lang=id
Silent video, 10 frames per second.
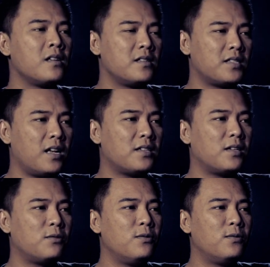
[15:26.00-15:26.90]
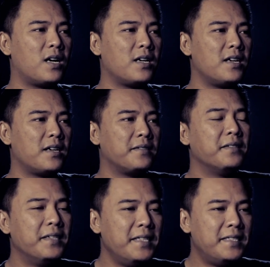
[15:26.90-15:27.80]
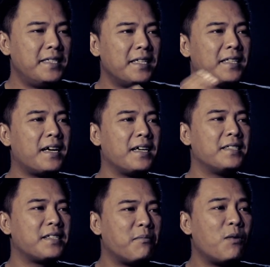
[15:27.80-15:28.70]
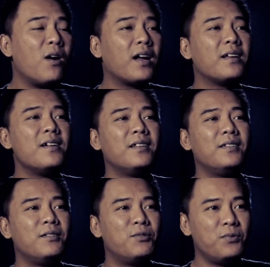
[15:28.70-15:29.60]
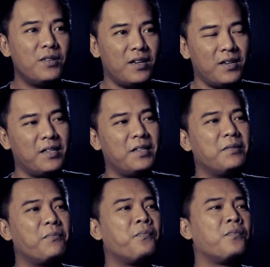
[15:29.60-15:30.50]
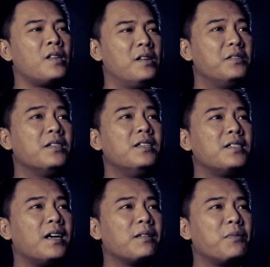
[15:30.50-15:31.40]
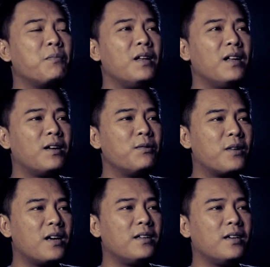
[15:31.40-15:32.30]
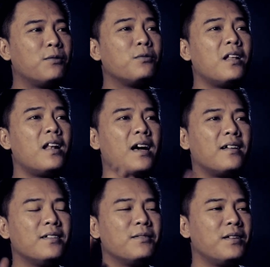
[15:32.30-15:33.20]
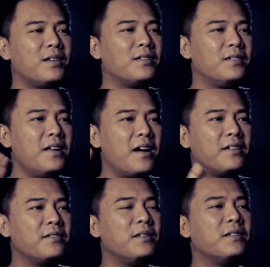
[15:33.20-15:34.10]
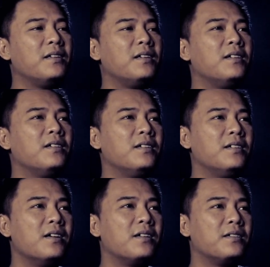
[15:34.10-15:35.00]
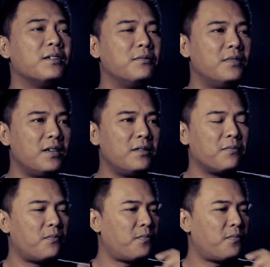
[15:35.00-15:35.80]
Salah satu lurah yang dicintai sama warganya juga. Ya, gitu. Jadi saat pemilihan lurah ya itu telak gitu ya, dang gitu dan ya udah